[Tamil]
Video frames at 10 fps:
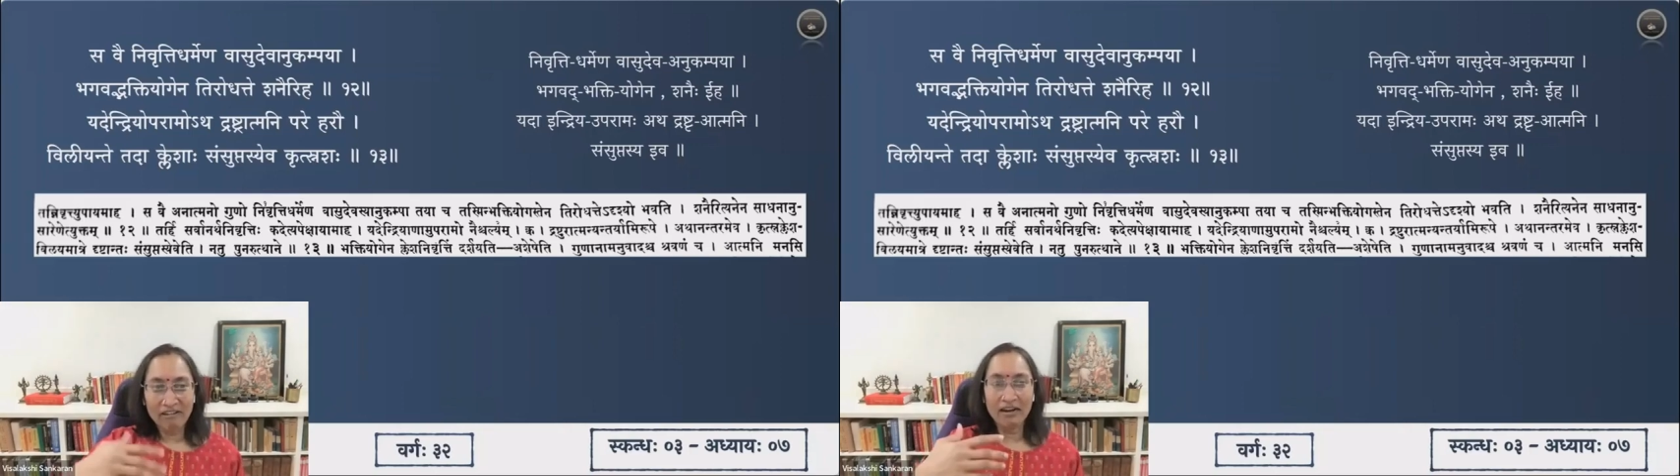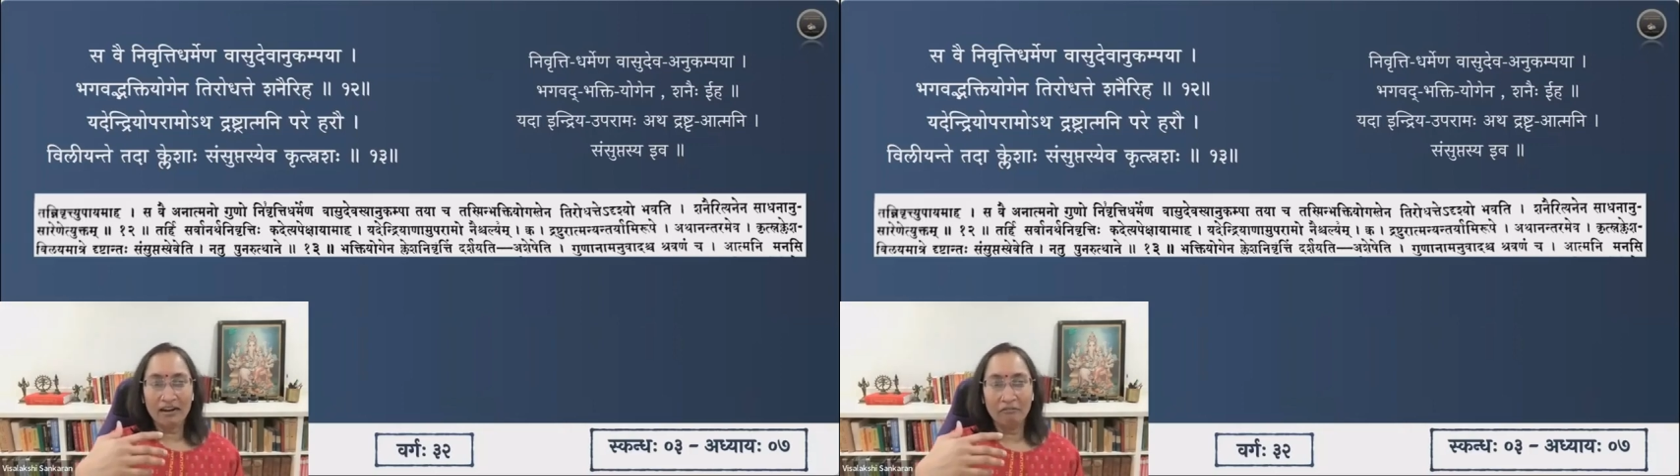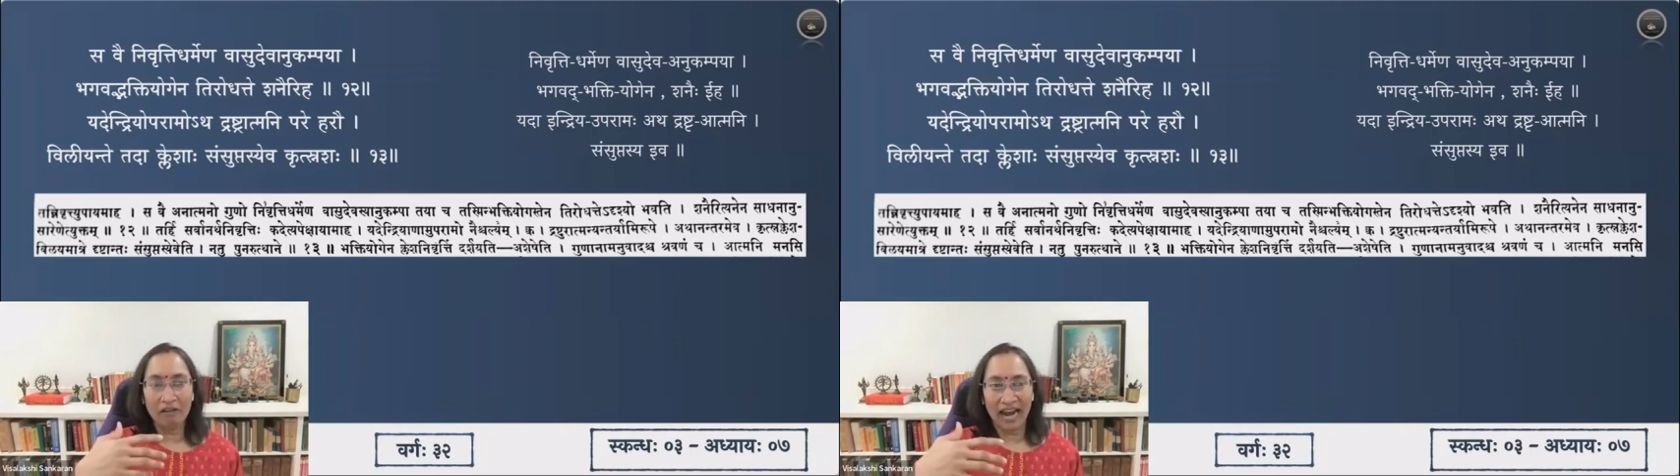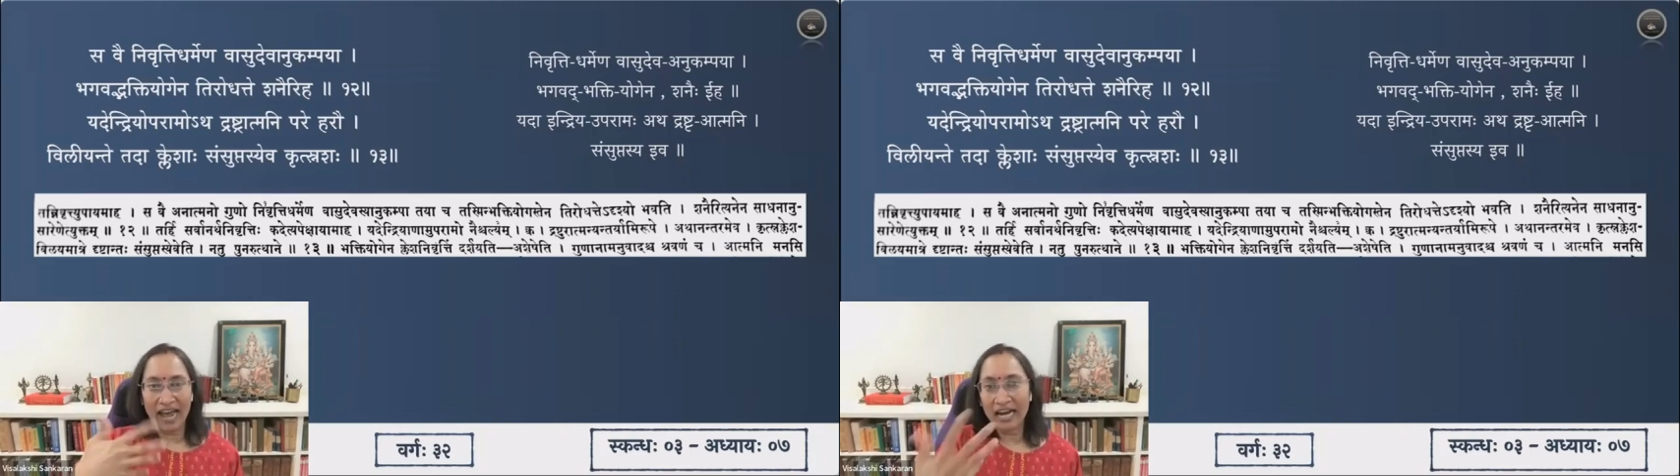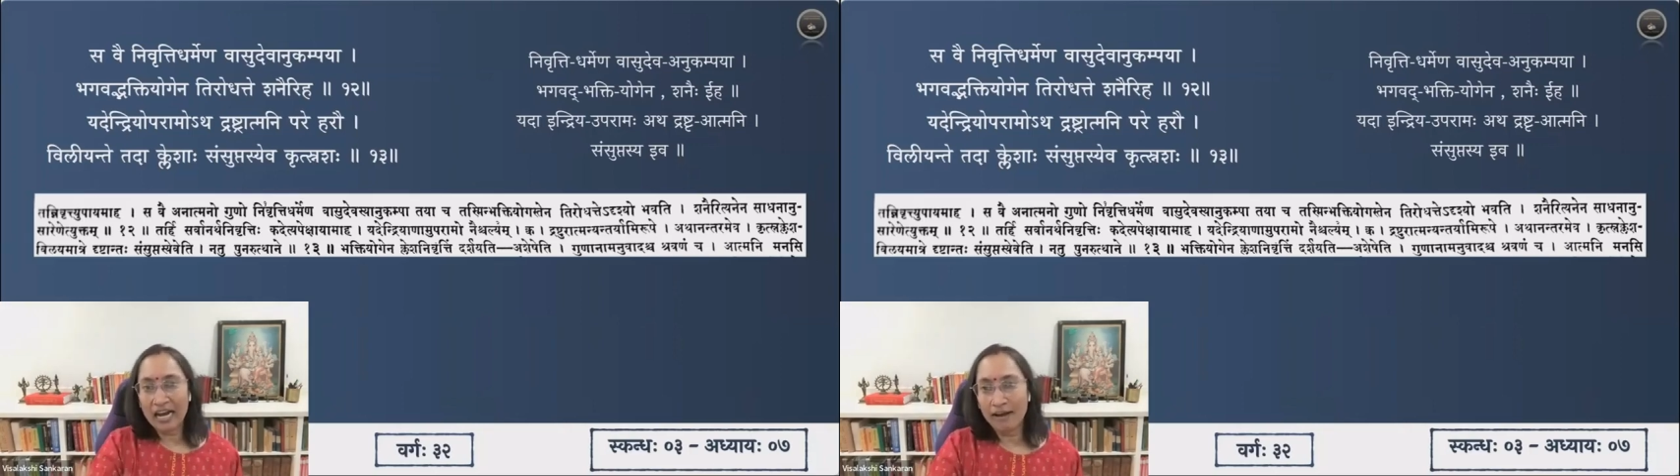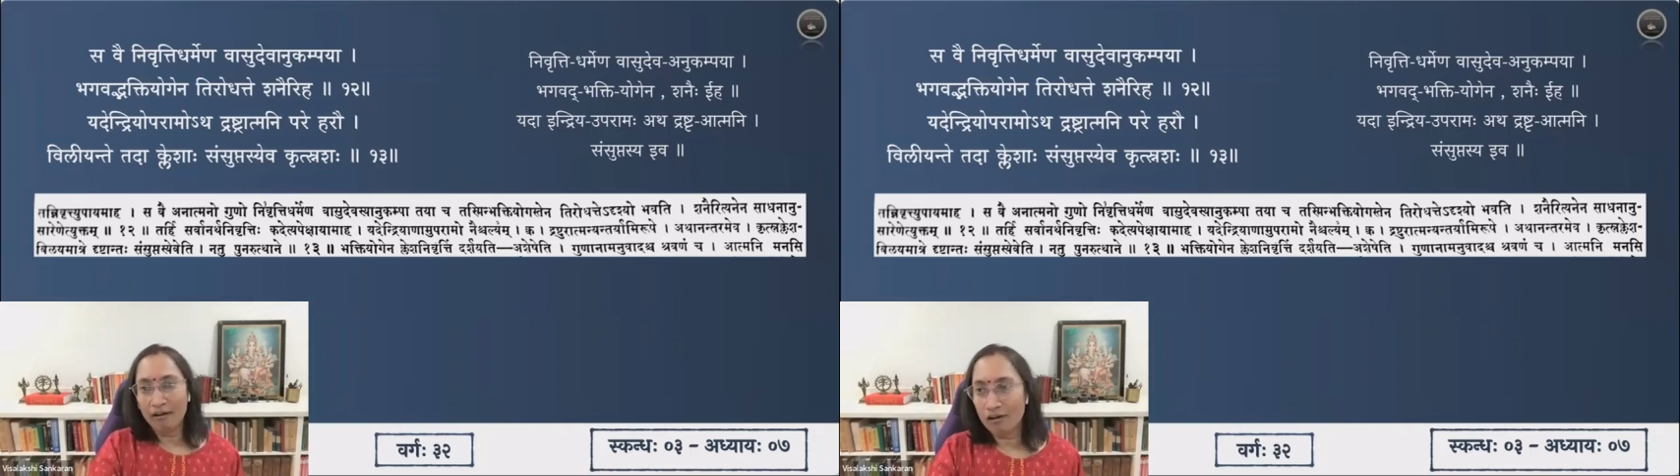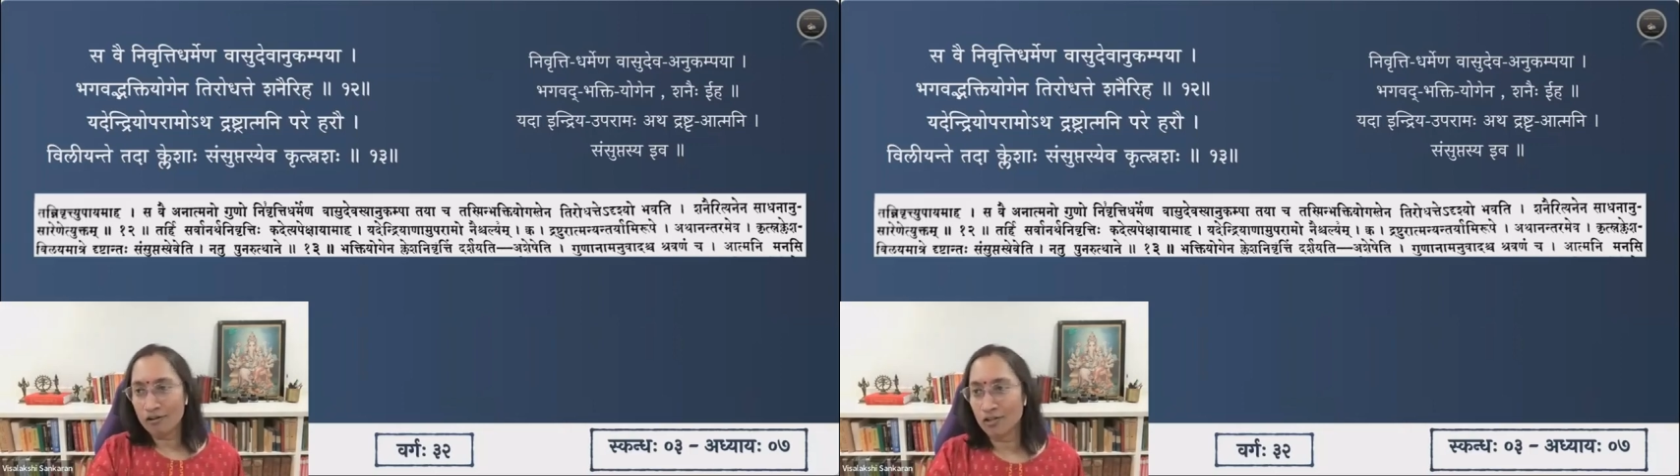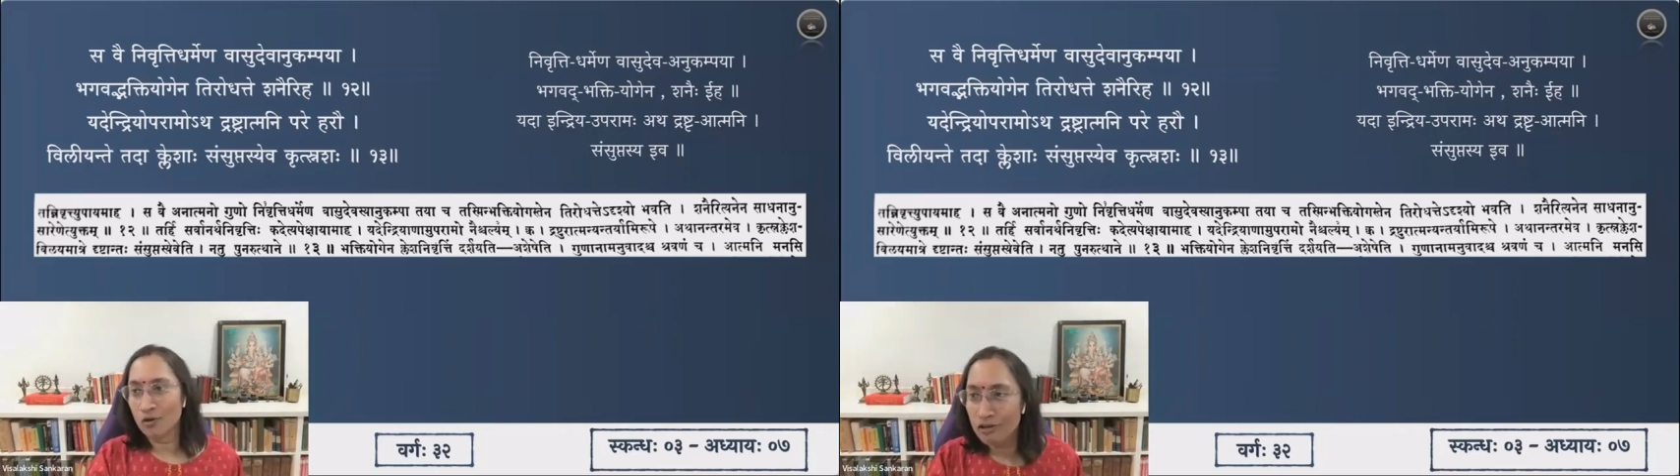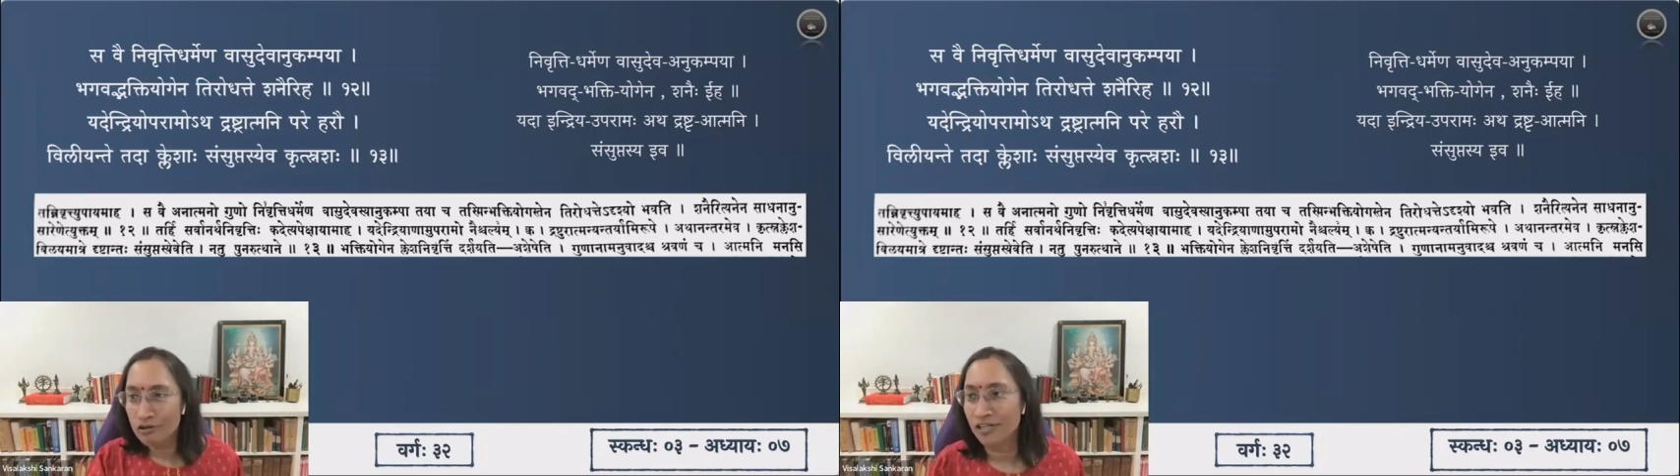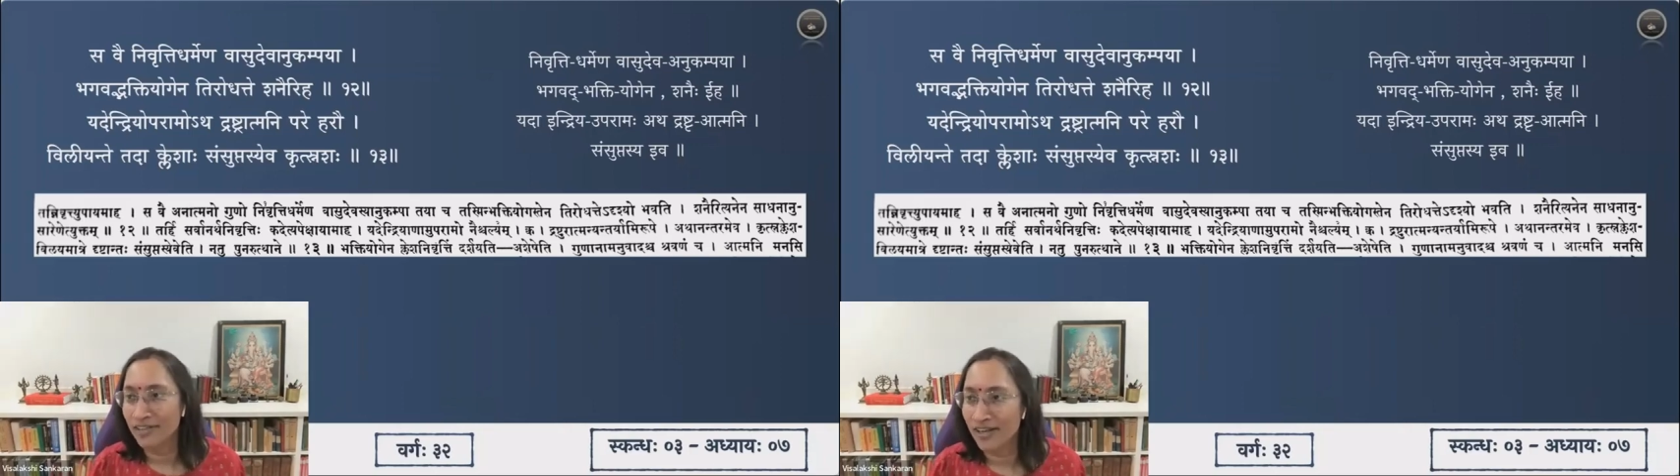நெவர் வி ரேர்லி கோ டு த
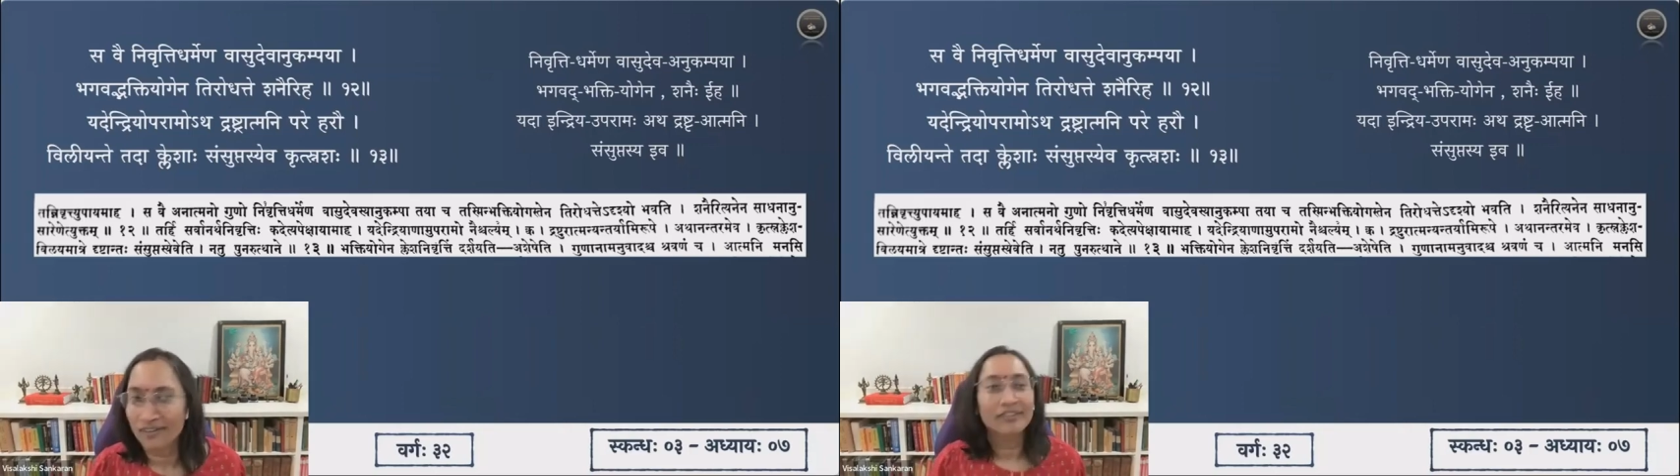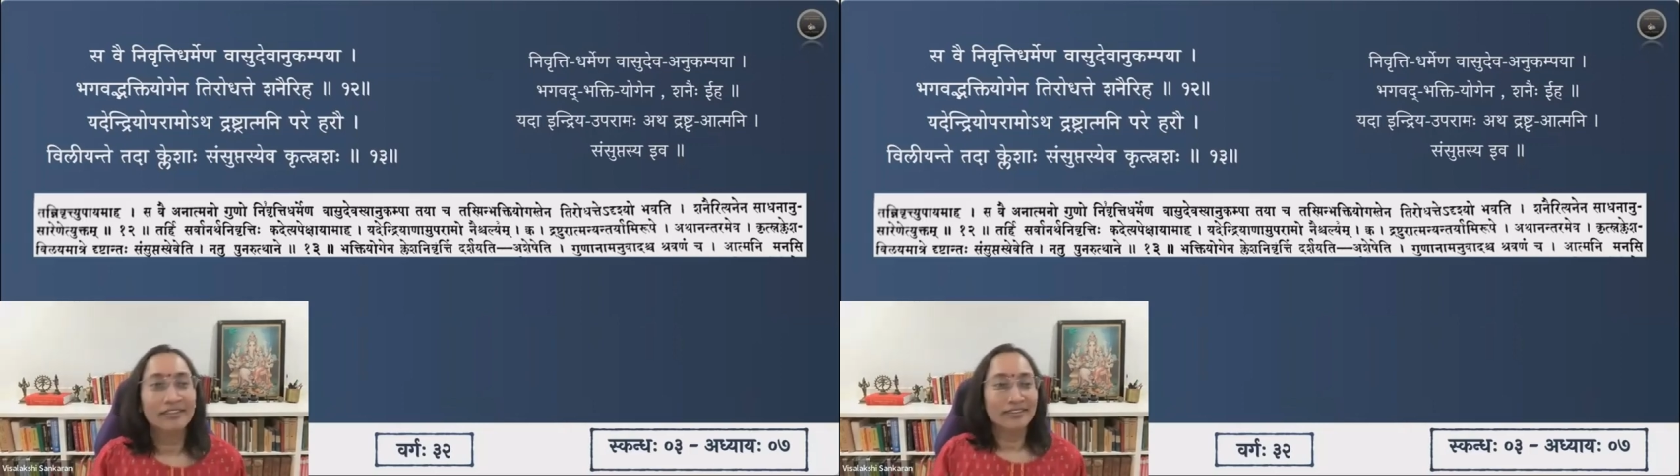சொல்யூஷன் தேர்